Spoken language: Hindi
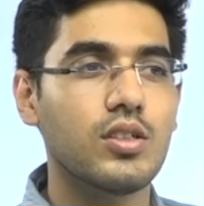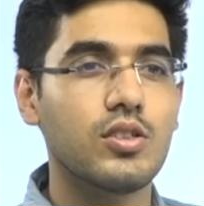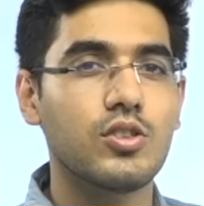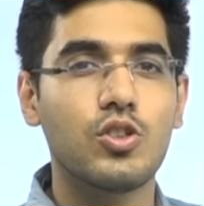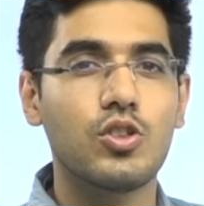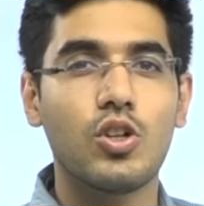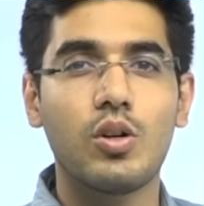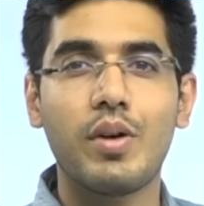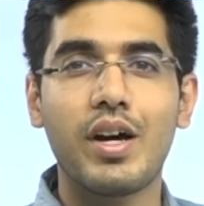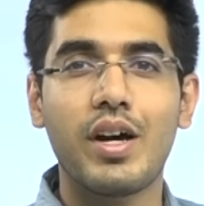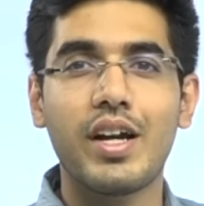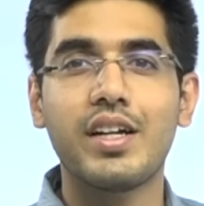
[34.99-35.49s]

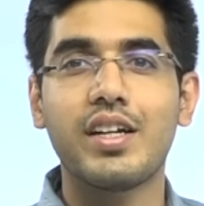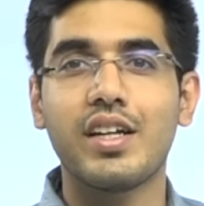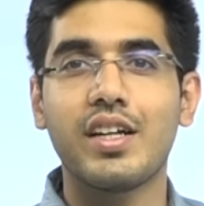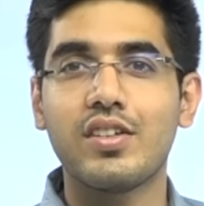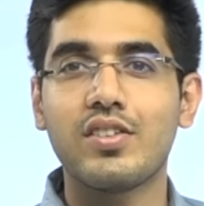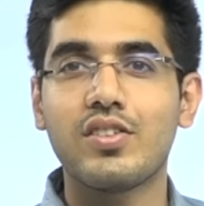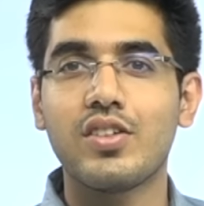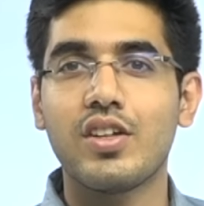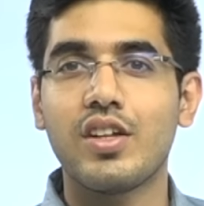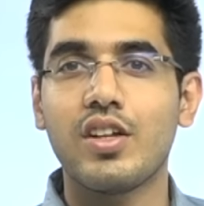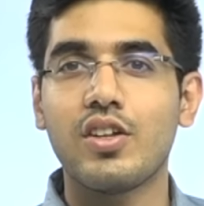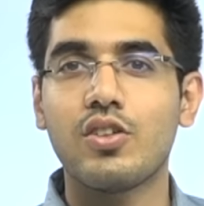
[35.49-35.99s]
जो हमारे
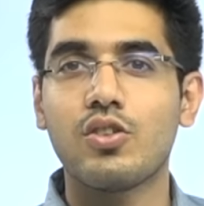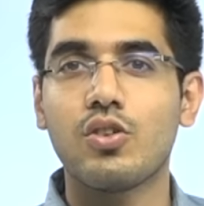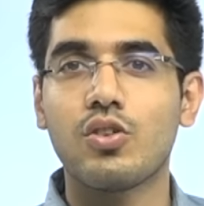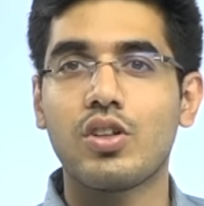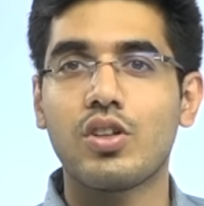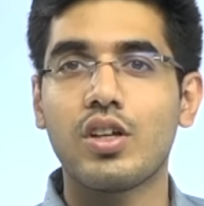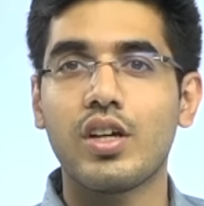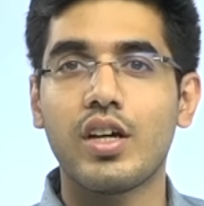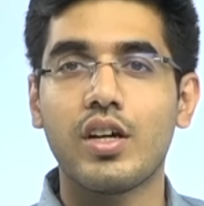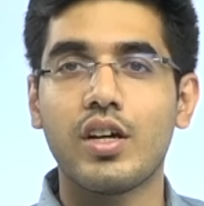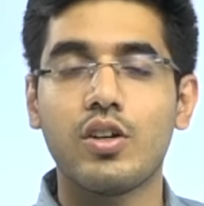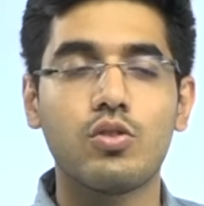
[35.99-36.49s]
टेस्ट सीरीज़
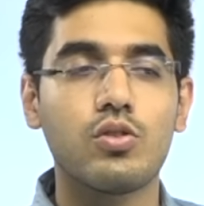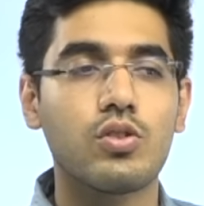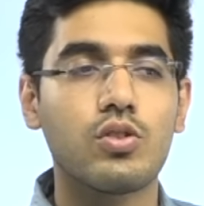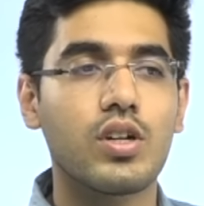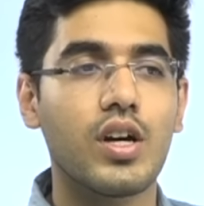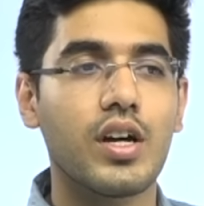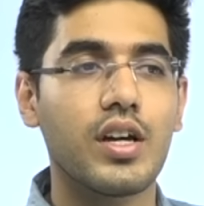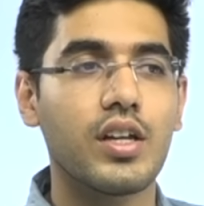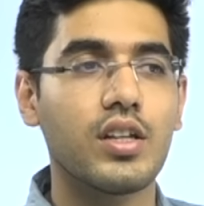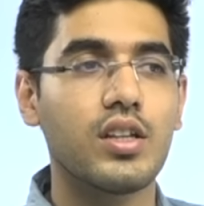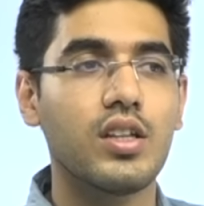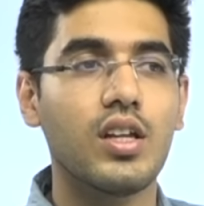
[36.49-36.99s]
होते हैं
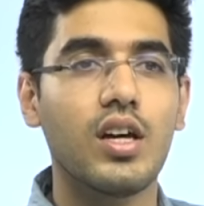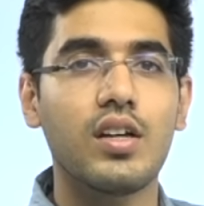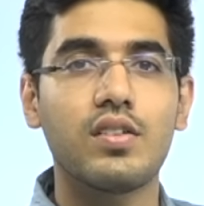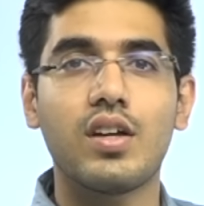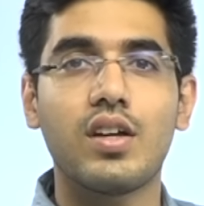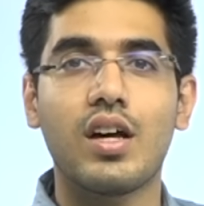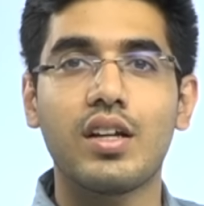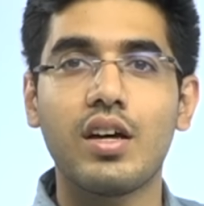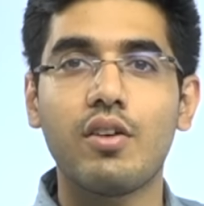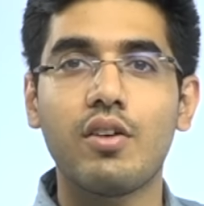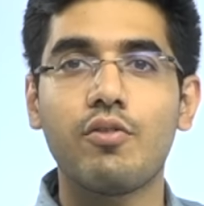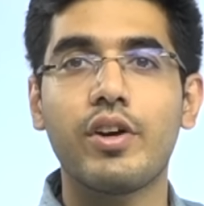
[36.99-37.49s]
उनका कितना
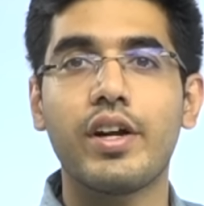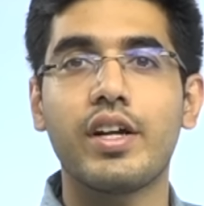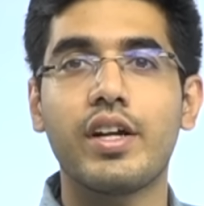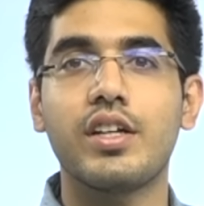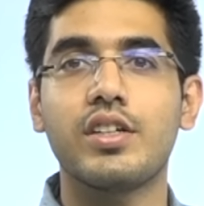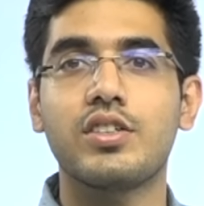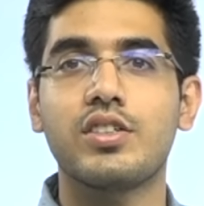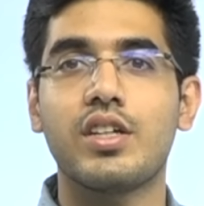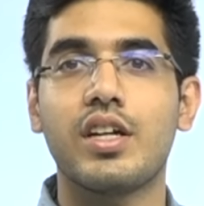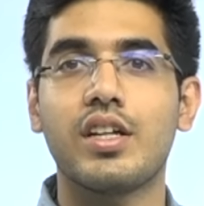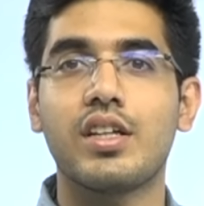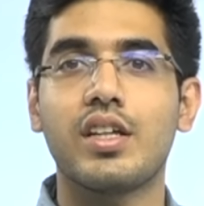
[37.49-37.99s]
ज़्यादा
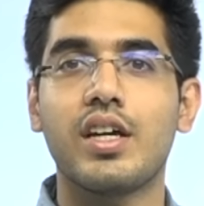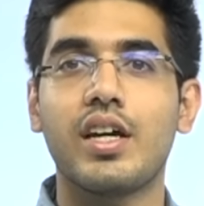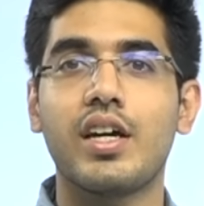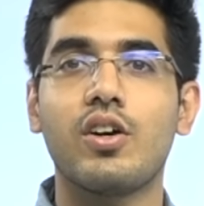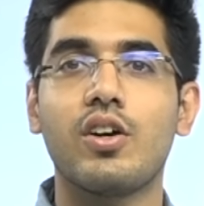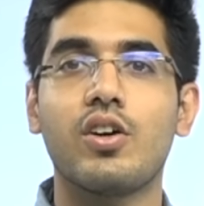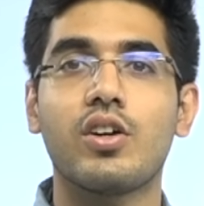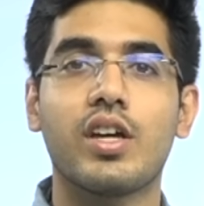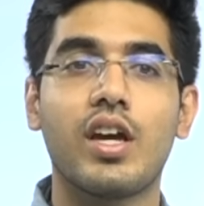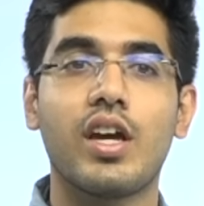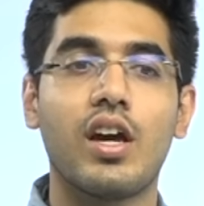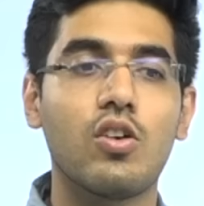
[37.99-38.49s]
वेटेज रहता है
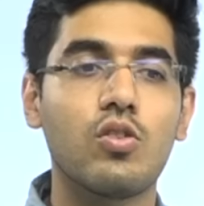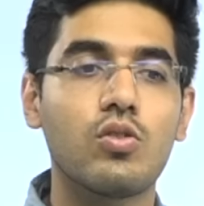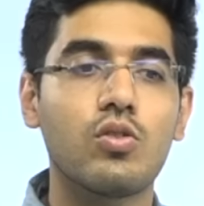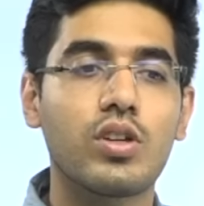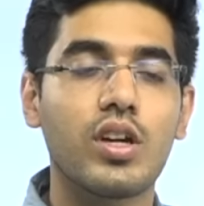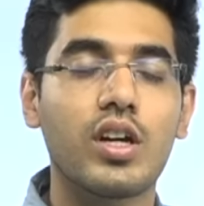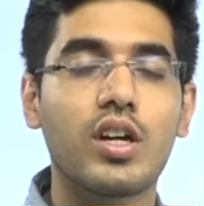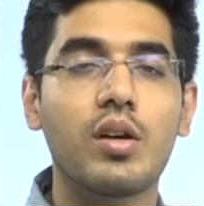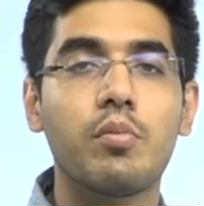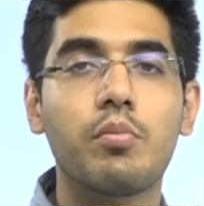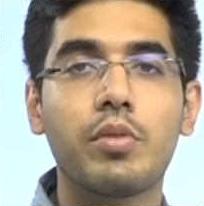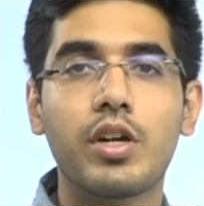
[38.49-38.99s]
और क्या
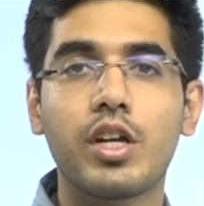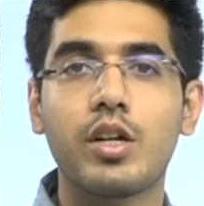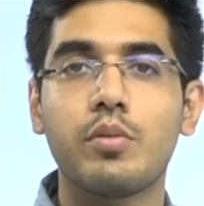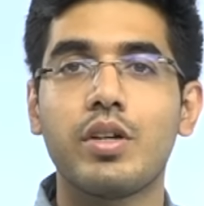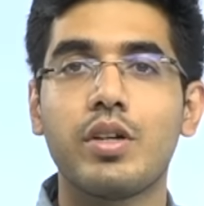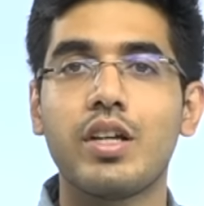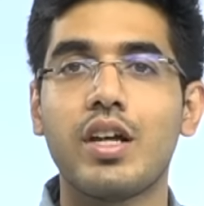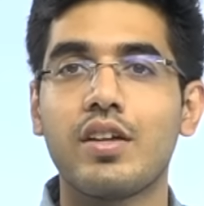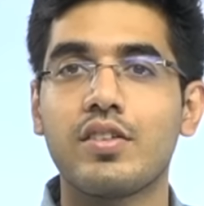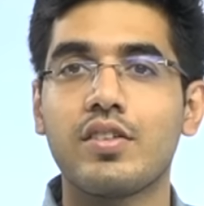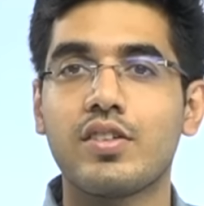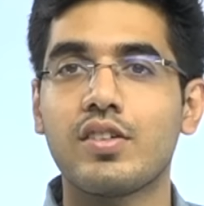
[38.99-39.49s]
उनके
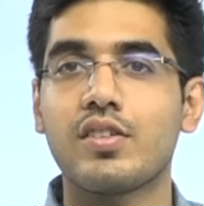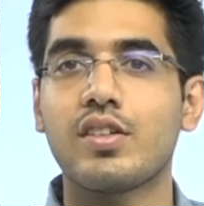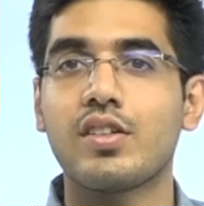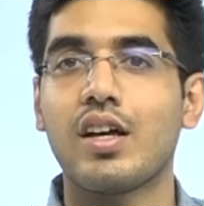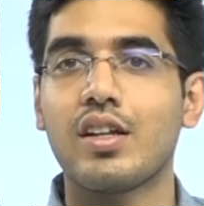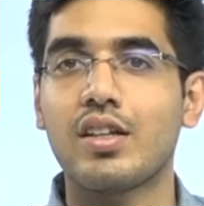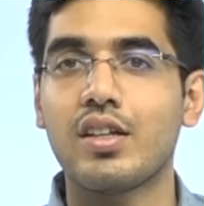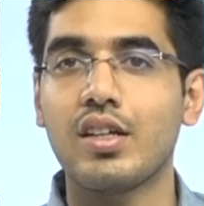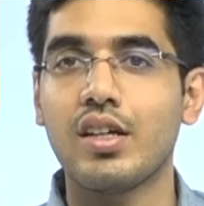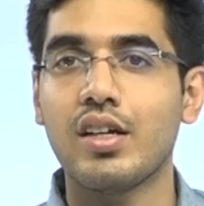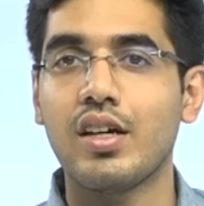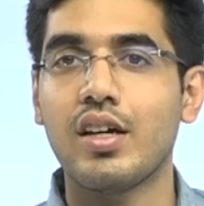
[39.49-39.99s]
कंपेरेबल आंसर्स
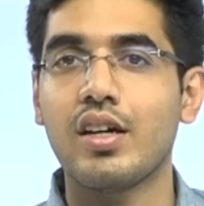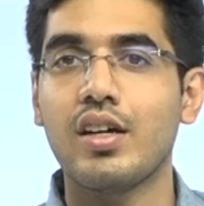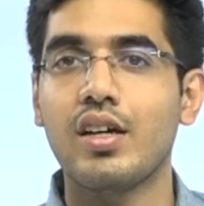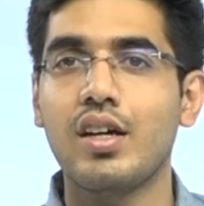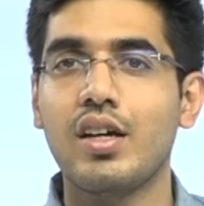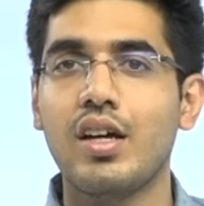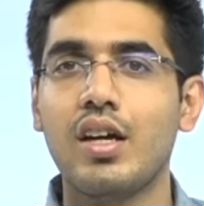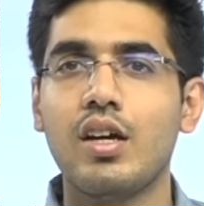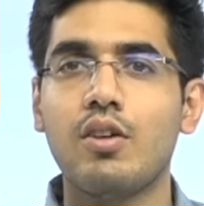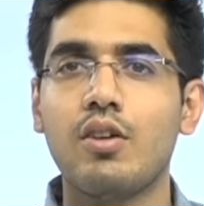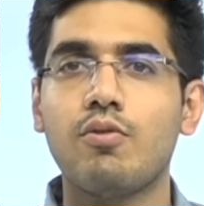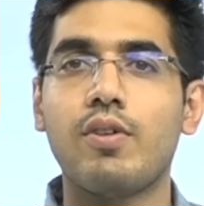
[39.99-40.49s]
आते हैं
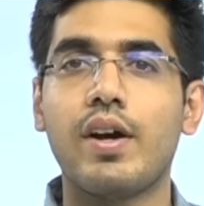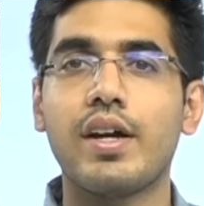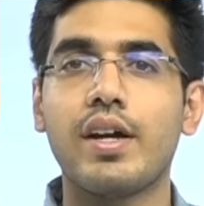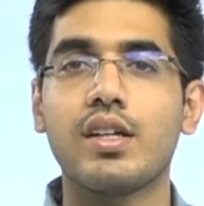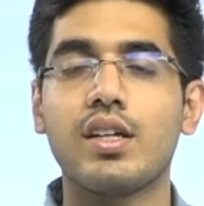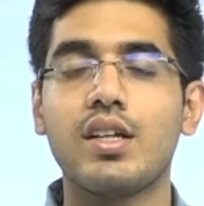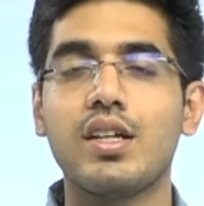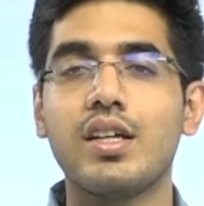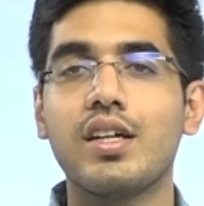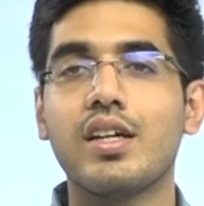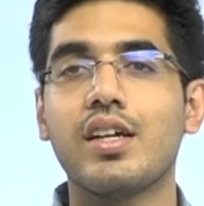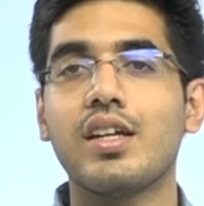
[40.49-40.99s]

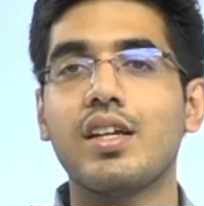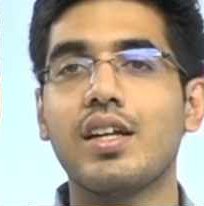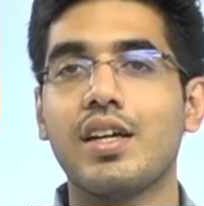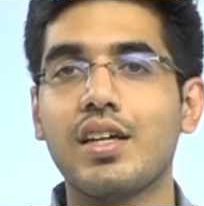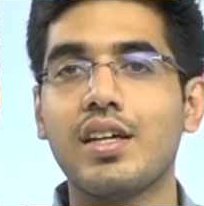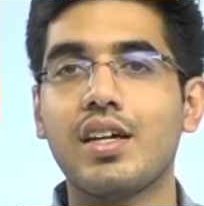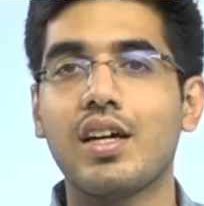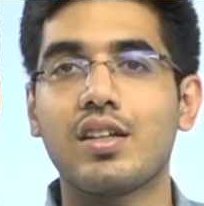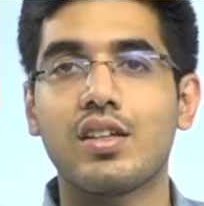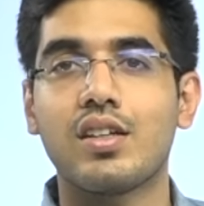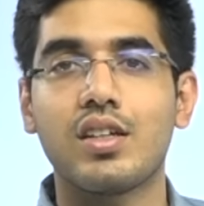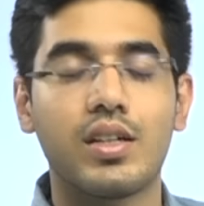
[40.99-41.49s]
फाइनली कि
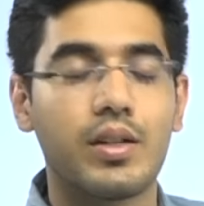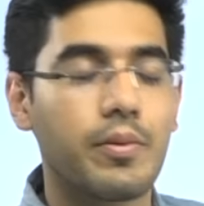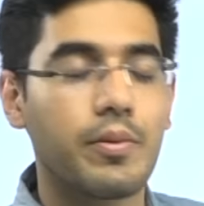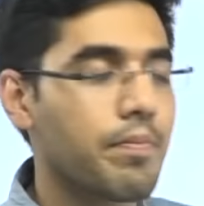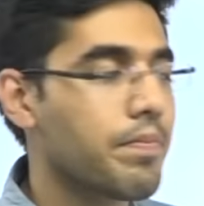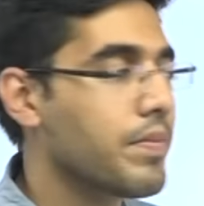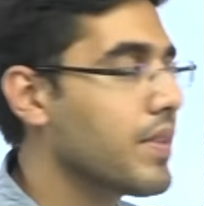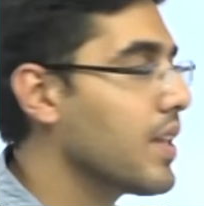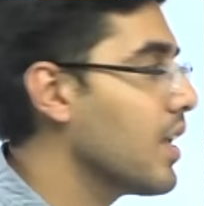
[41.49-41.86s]
नहीं आते हैं